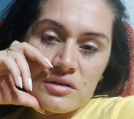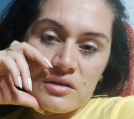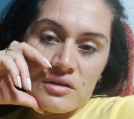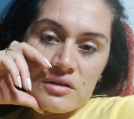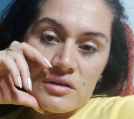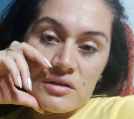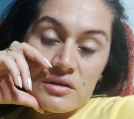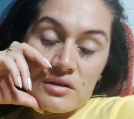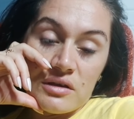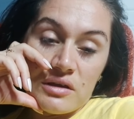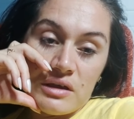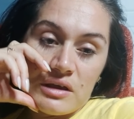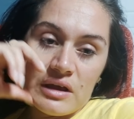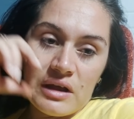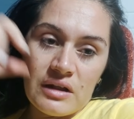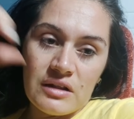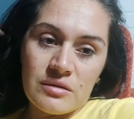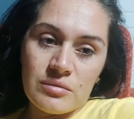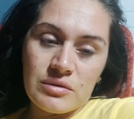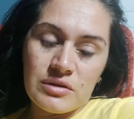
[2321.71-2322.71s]
Normalde
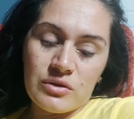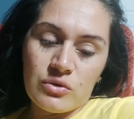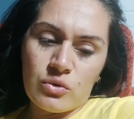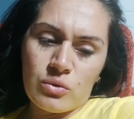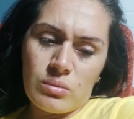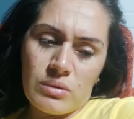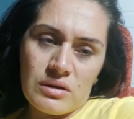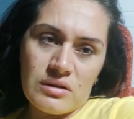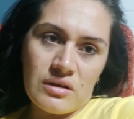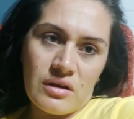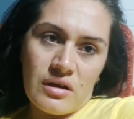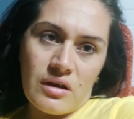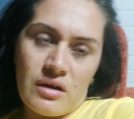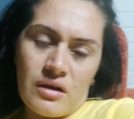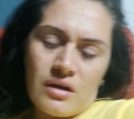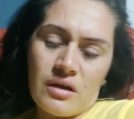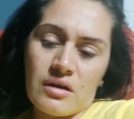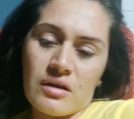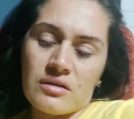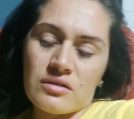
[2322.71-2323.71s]
hayatta soğuğu
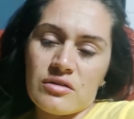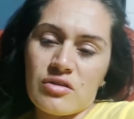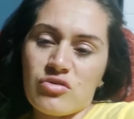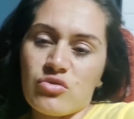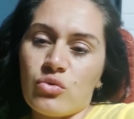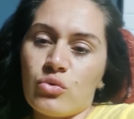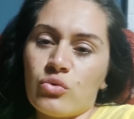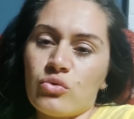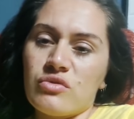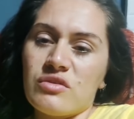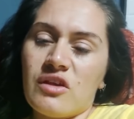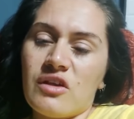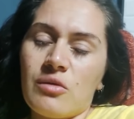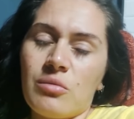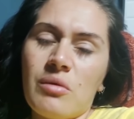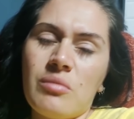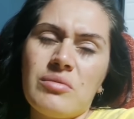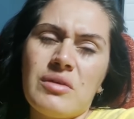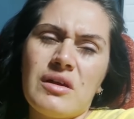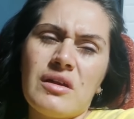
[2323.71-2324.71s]
sevmem de herhalde
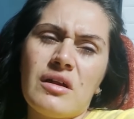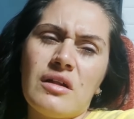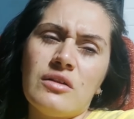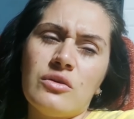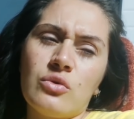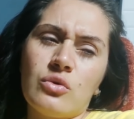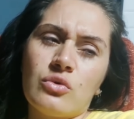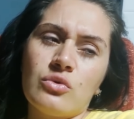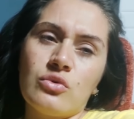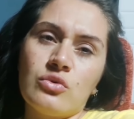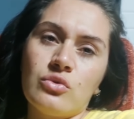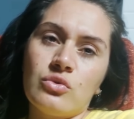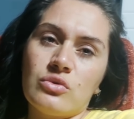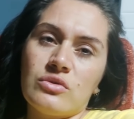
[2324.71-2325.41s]
yorgunluktan böyle oldum.